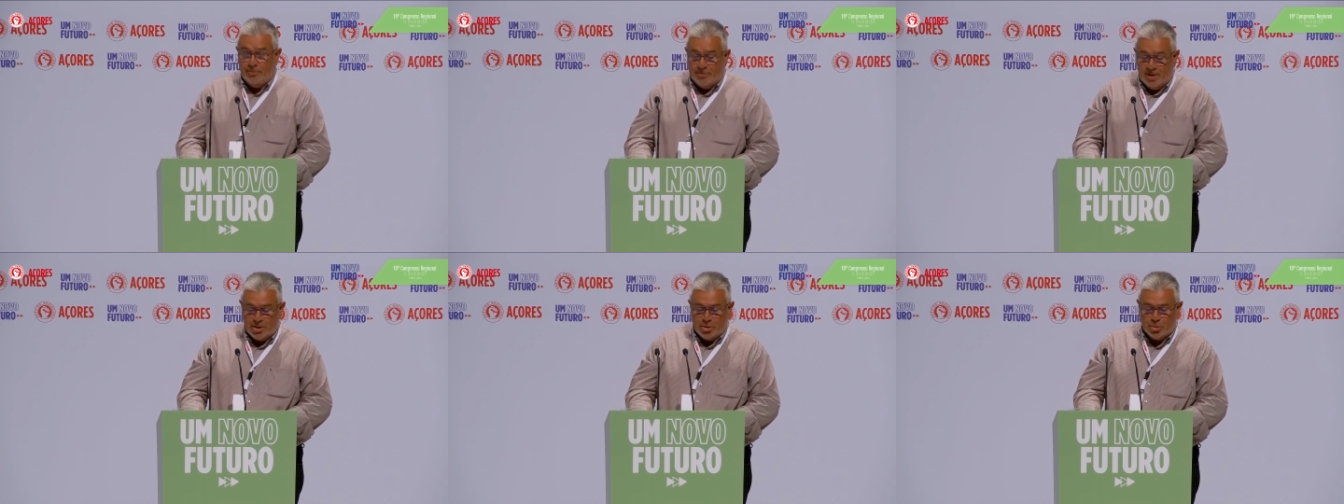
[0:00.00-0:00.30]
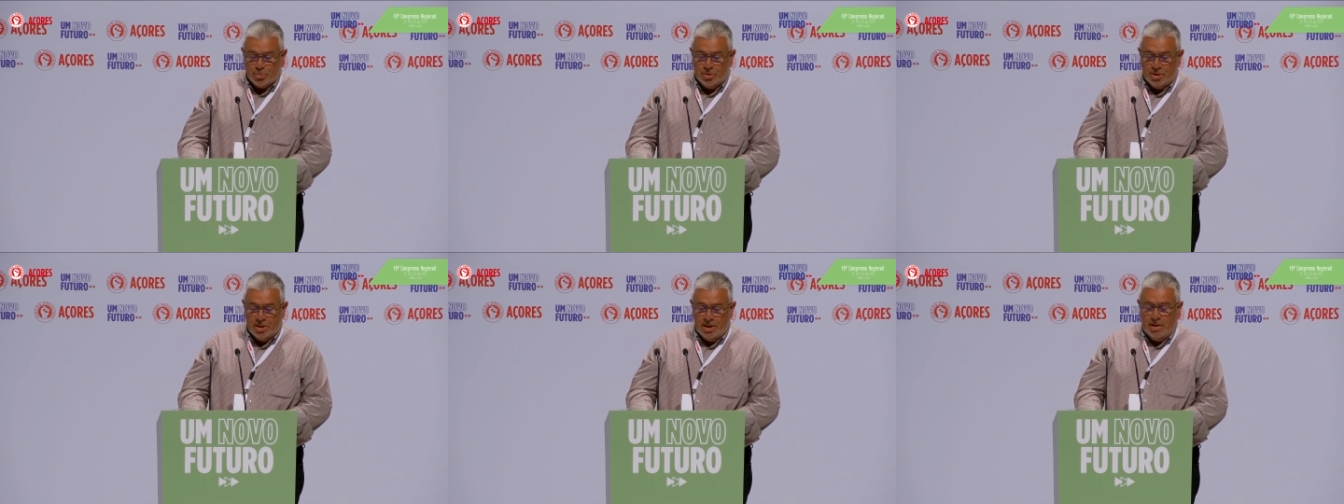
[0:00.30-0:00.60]

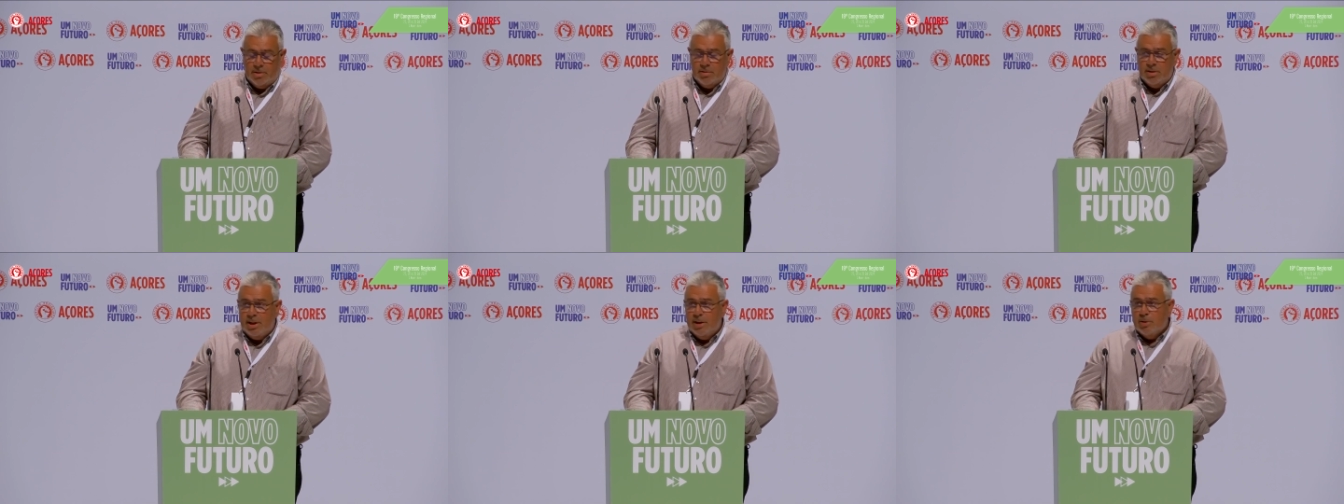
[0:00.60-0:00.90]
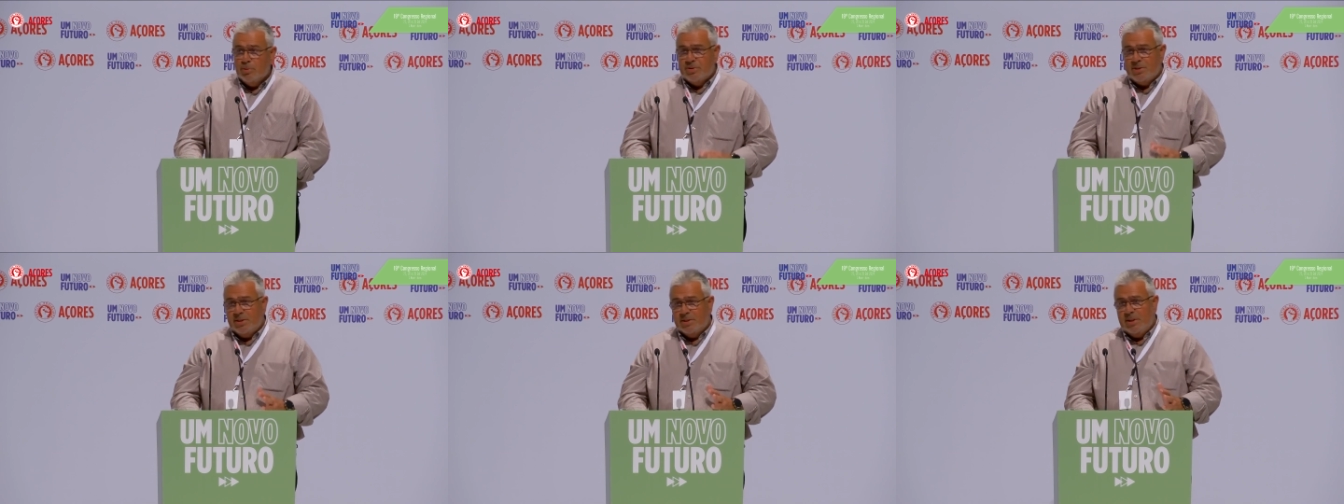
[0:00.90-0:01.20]
Vasco Cordeiro, e
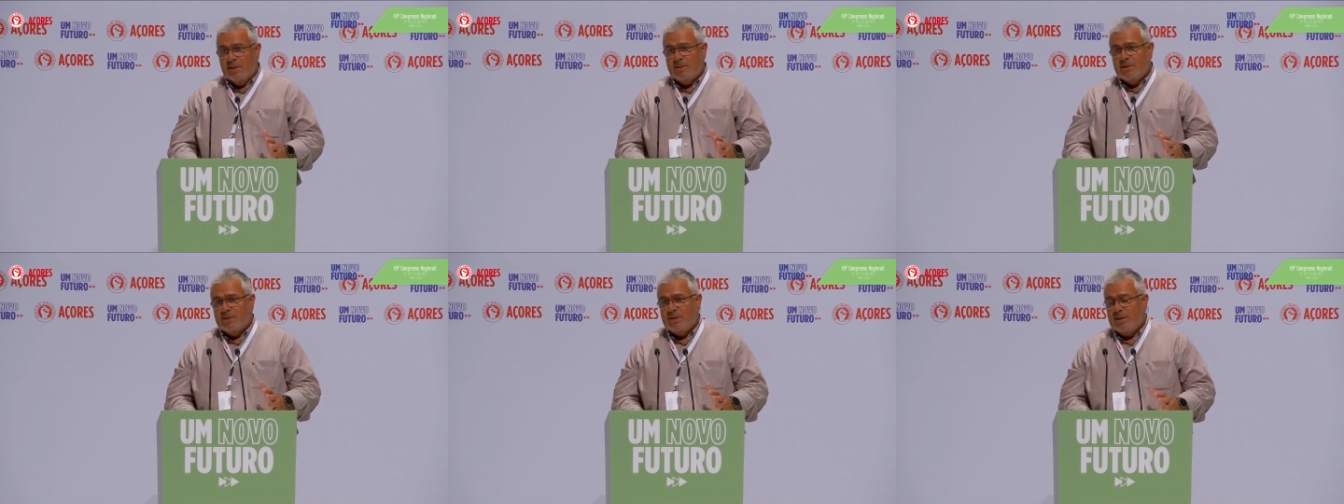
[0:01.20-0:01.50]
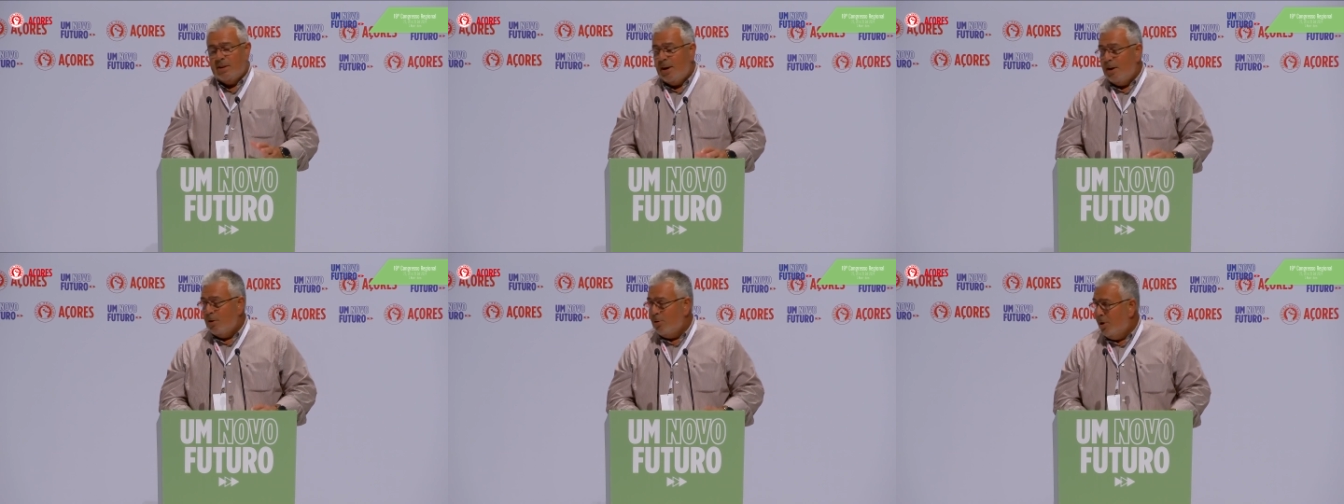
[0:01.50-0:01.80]
com certeza que
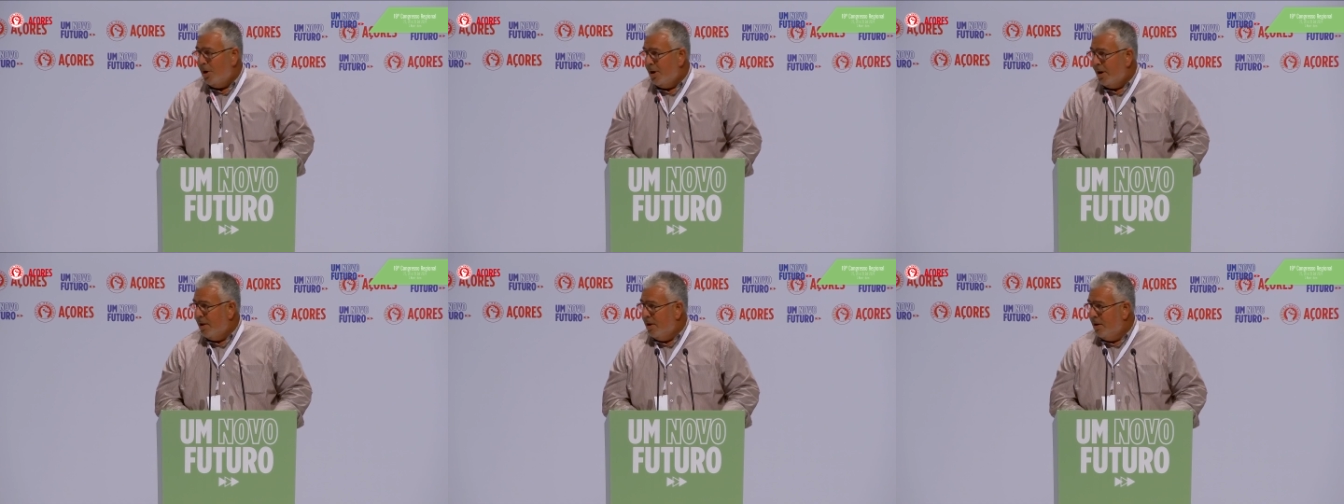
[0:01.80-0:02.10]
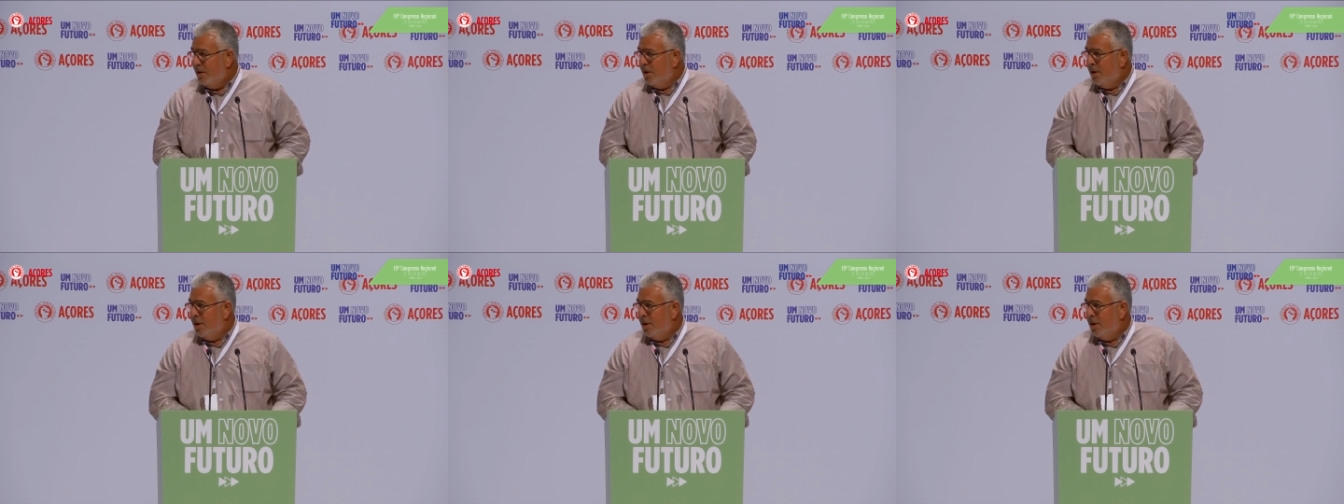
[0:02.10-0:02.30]
será agora